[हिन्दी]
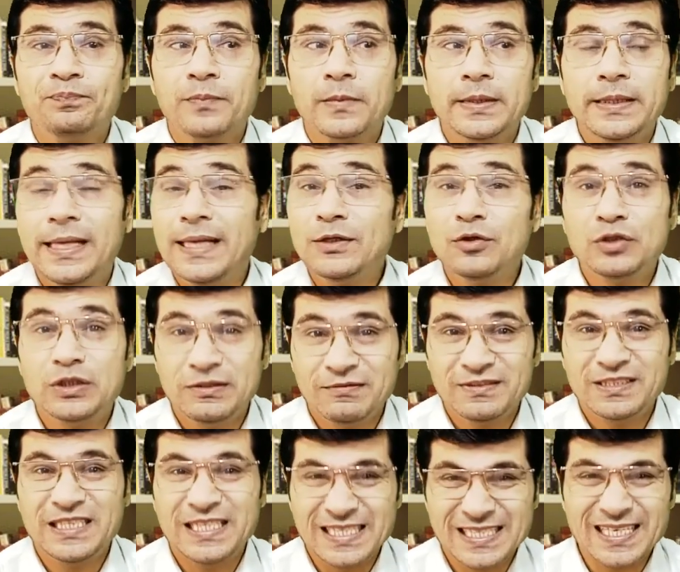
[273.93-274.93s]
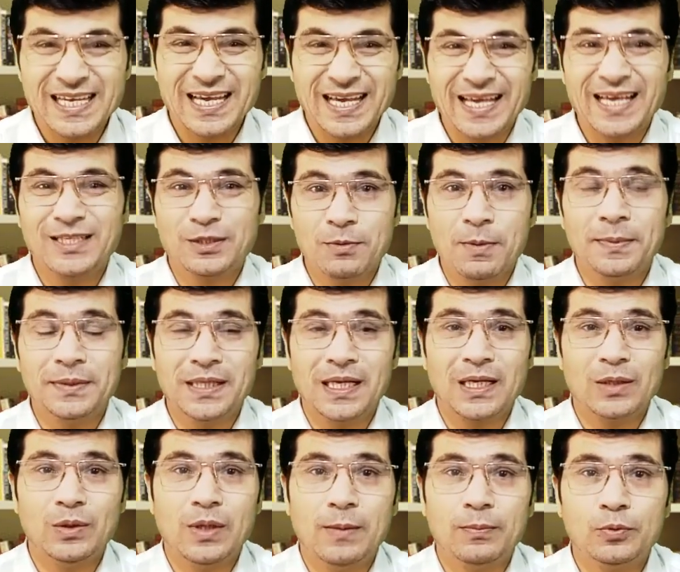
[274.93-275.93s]
ये जो चीज़ें हैं जो मैं बता
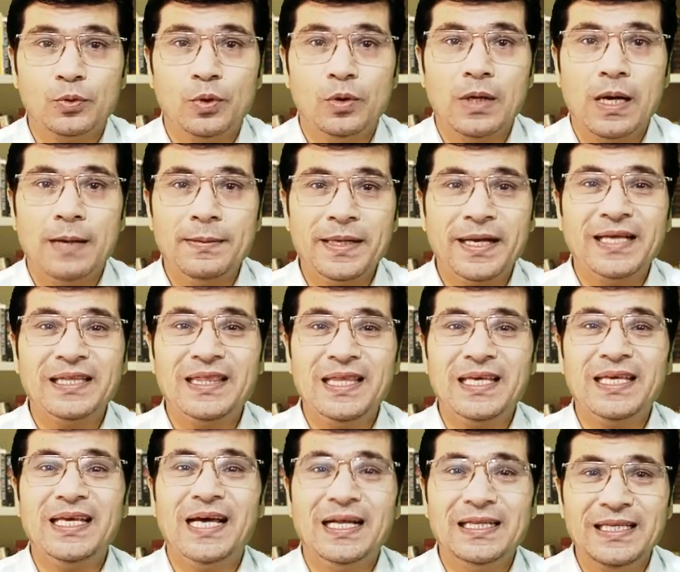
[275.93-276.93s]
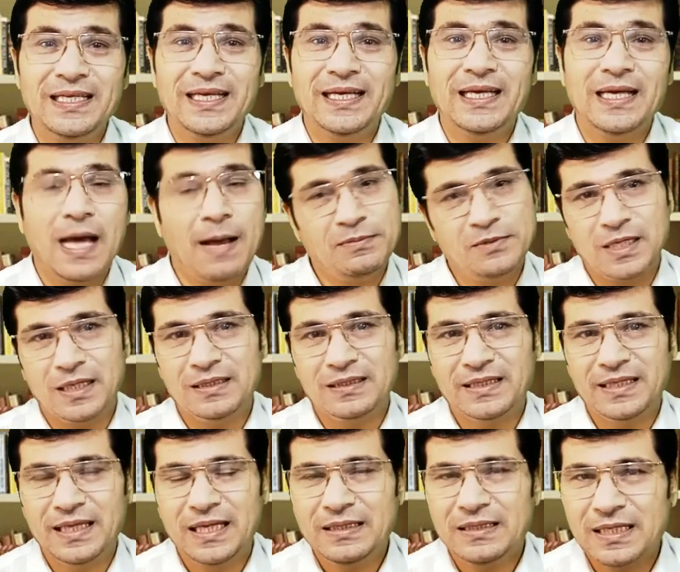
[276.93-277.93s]
रहा हूँ आपको अभी कितने की आती हैं आप
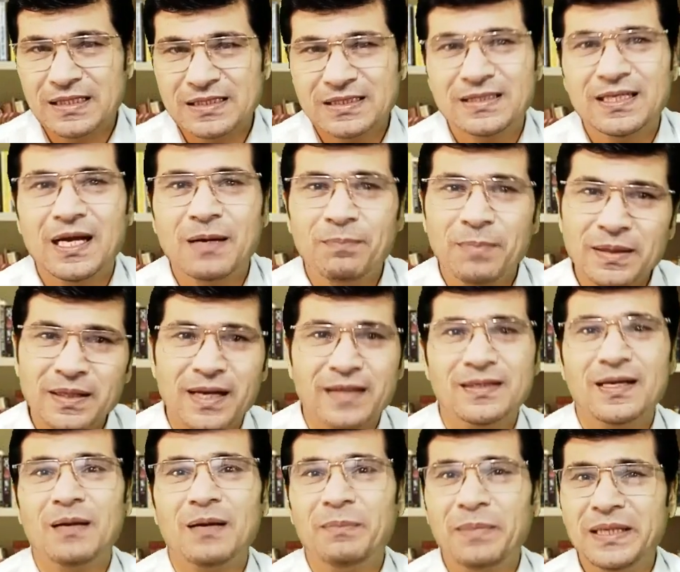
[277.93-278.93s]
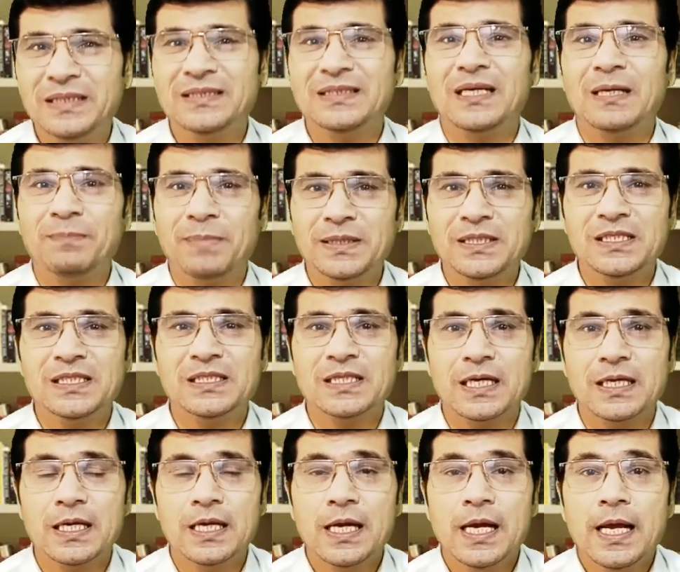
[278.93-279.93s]
जानते हैं दस हज़ार पंद्रह हज़ार बीस हज़ार पच्चीस
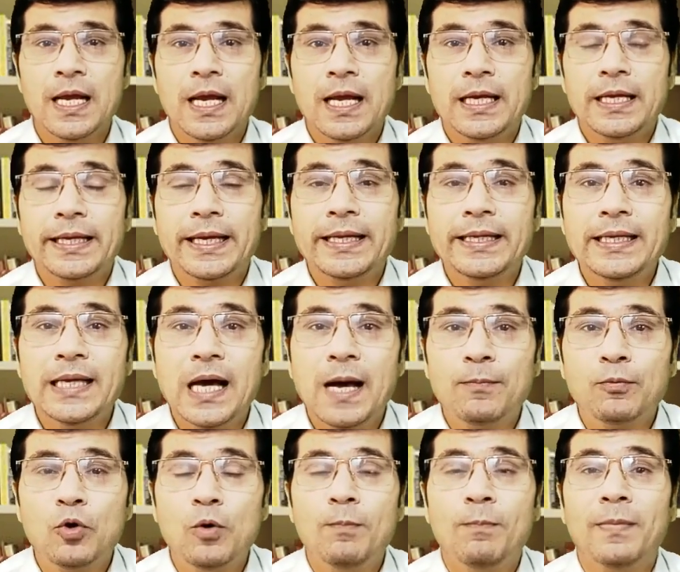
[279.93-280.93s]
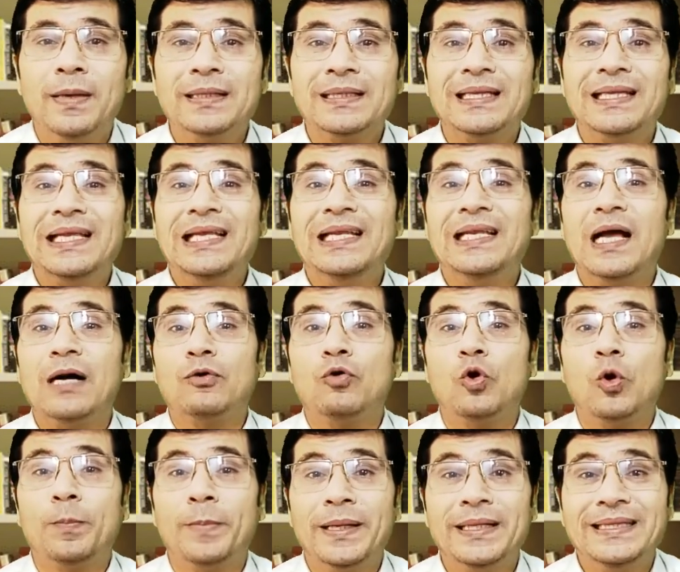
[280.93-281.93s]
हज़ार लेकिन ये आपको मंथली
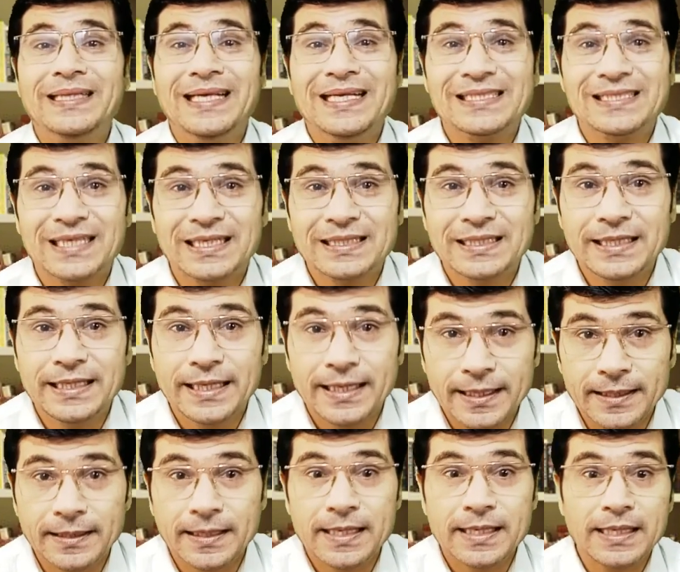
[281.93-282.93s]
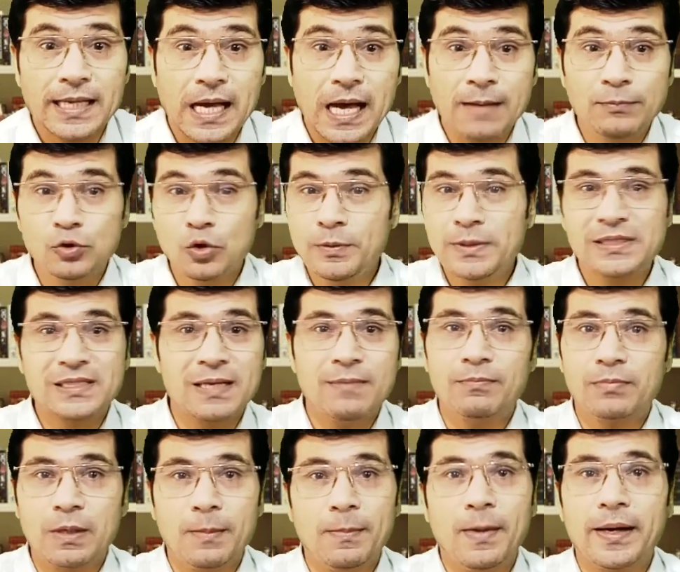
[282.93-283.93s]
लाखों रुपए दे सकती है यानी कि आप जो भी
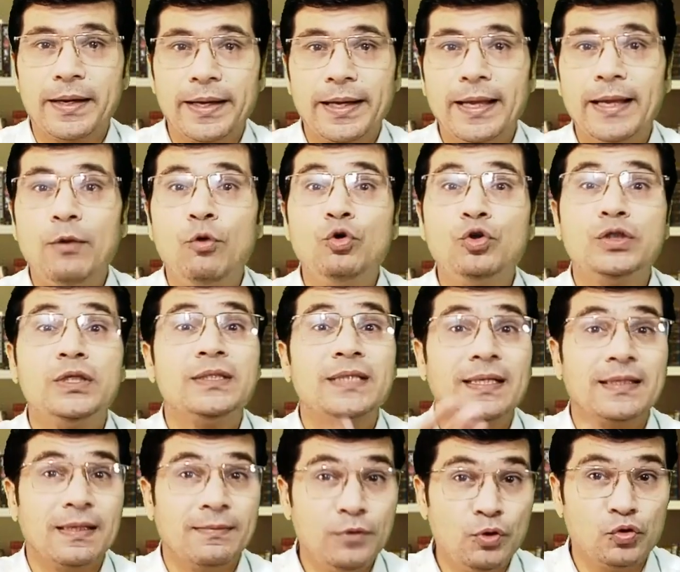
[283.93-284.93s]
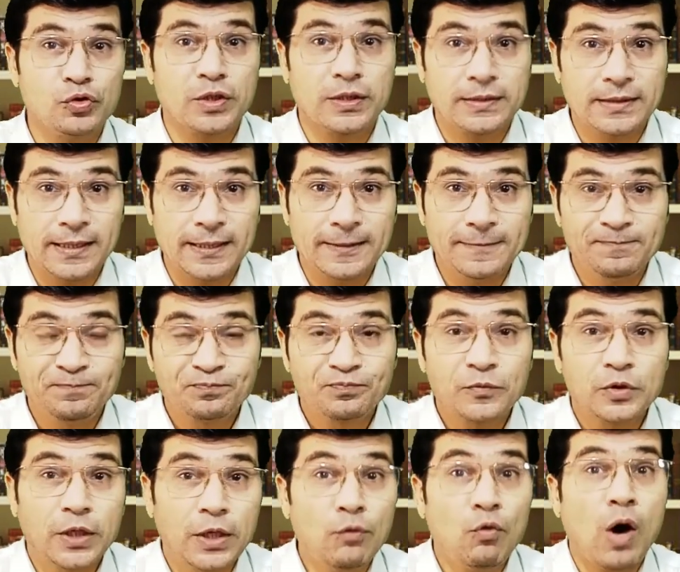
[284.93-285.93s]
स्टैम्प कमा रहे हैं उससे ज़्यादा भी हो सकता है
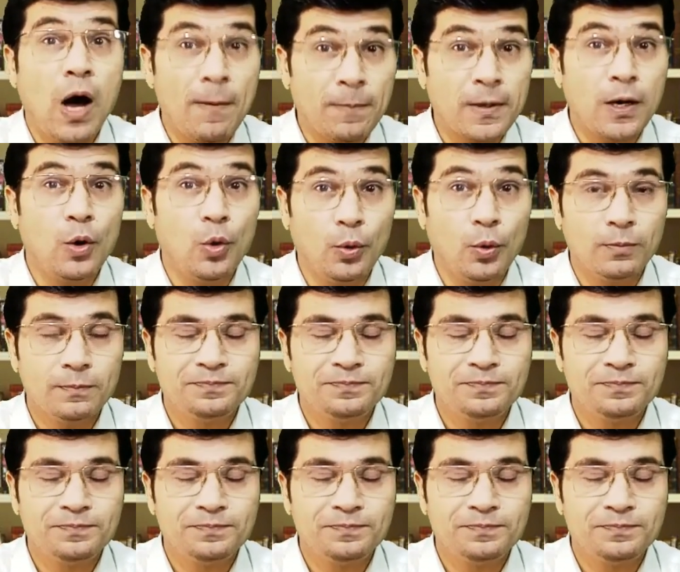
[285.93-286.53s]
कि वो आपका हो